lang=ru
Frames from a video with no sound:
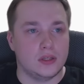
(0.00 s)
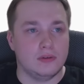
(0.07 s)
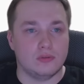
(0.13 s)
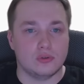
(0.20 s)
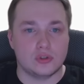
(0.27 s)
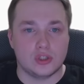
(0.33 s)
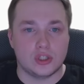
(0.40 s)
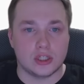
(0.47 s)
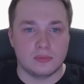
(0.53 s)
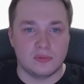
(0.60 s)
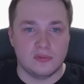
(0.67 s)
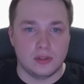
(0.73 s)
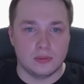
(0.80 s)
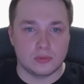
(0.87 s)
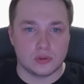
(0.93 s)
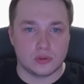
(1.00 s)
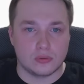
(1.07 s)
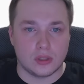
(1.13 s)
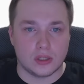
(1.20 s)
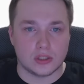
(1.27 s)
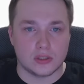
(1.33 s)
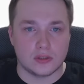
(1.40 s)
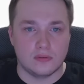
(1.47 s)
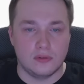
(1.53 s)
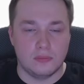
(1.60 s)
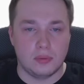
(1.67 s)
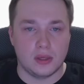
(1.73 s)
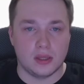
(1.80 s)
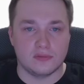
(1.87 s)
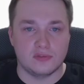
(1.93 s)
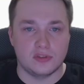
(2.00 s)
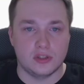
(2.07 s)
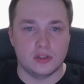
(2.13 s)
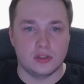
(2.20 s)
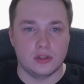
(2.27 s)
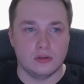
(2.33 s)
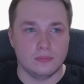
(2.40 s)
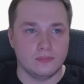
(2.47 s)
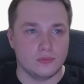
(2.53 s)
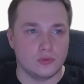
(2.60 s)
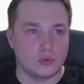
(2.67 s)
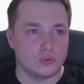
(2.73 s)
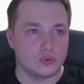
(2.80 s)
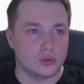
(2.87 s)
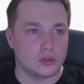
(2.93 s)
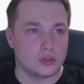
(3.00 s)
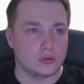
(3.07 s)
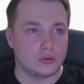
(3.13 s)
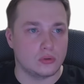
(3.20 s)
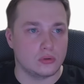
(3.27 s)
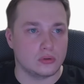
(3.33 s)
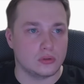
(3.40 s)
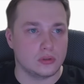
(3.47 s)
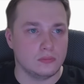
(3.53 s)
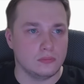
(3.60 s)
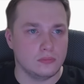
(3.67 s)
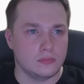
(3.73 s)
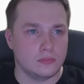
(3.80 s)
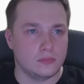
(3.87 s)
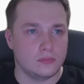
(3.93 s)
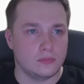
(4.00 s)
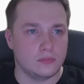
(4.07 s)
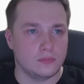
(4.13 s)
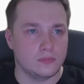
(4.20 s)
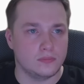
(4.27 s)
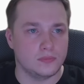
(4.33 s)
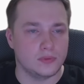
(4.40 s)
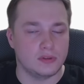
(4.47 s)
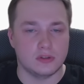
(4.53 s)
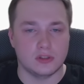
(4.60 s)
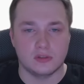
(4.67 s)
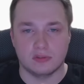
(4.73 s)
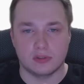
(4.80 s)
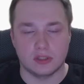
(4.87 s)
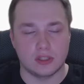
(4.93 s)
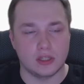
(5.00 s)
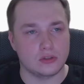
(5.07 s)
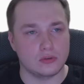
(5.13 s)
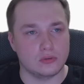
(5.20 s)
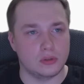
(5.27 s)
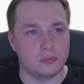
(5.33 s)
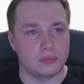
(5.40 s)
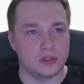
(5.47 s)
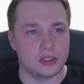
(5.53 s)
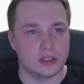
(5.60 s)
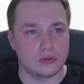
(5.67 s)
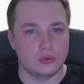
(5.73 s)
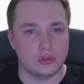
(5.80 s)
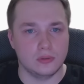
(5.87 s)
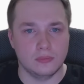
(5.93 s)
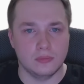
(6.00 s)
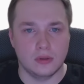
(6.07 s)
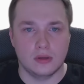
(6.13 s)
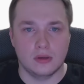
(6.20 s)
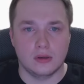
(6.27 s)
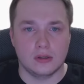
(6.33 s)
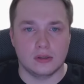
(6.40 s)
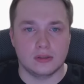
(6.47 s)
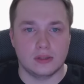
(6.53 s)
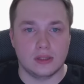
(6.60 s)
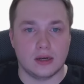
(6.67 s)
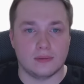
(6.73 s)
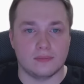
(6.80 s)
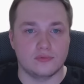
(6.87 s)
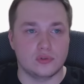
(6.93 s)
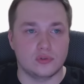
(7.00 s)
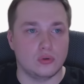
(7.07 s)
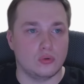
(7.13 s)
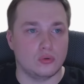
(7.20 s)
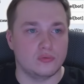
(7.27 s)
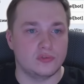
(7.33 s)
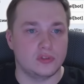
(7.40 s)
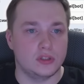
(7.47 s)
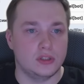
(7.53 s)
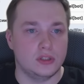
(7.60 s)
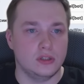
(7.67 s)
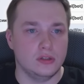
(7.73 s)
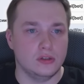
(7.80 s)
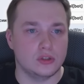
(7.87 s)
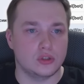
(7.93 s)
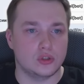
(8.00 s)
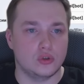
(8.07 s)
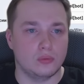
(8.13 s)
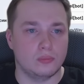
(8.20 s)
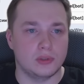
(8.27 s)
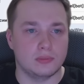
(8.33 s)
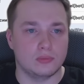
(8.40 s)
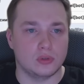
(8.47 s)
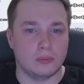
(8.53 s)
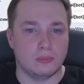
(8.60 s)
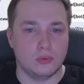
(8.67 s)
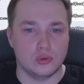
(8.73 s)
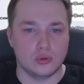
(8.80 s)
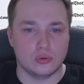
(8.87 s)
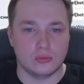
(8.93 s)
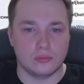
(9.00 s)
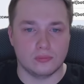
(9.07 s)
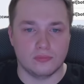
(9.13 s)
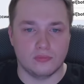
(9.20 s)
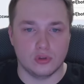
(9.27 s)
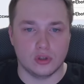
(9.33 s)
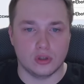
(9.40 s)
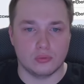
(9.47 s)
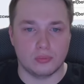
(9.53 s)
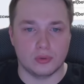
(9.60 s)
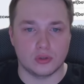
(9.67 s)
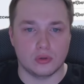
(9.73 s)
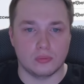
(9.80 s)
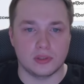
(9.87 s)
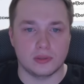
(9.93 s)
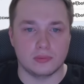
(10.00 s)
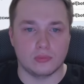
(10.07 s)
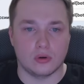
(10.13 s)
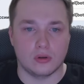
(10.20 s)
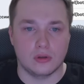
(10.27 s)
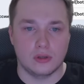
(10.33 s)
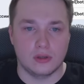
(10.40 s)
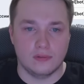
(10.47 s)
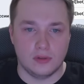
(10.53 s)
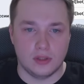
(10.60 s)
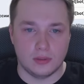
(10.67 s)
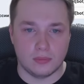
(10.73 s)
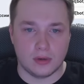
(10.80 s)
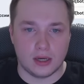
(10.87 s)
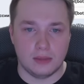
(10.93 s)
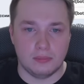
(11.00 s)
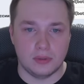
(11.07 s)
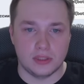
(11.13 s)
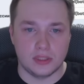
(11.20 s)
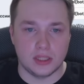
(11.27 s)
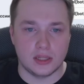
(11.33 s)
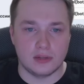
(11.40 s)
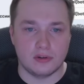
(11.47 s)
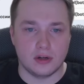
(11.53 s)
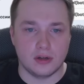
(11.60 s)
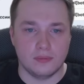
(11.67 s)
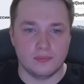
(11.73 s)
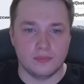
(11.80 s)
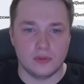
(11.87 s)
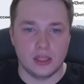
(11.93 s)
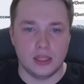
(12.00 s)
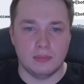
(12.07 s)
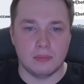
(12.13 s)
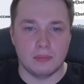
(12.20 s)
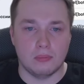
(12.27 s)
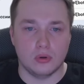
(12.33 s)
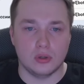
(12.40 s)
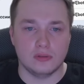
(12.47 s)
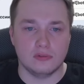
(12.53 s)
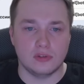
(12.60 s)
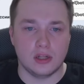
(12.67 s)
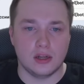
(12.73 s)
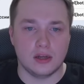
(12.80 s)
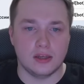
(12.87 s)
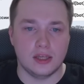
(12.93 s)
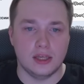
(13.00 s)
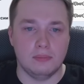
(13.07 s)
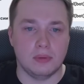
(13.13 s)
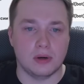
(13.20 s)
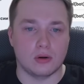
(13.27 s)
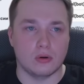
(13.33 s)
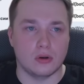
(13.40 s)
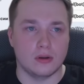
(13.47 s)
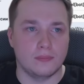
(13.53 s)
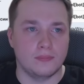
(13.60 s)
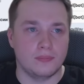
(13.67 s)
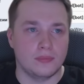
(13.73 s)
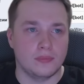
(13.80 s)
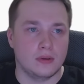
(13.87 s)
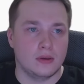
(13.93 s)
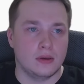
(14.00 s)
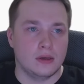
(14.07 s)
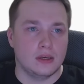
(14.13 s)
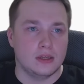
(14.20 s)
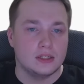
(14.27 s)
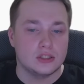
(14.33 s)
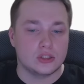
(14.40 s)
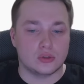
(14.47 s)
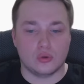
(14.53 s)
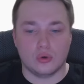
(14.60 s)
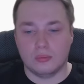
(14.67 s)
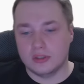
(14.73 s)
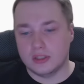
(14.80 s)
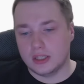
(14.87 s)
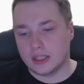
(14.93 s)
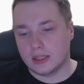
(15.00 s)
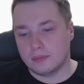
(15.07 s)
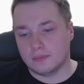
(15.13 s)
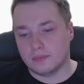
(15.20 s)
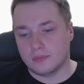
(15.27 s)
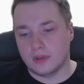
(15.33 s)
И вот сейчас мы видим, что наш VPN в сети, он уже настроился. Давайте на всякий случай перезагрузим. Да, все, он в сети, ждем письмо на почту. Вот оно пришло письмо. Видим IP сервера, имя пользователя и пароль. Что мы делаем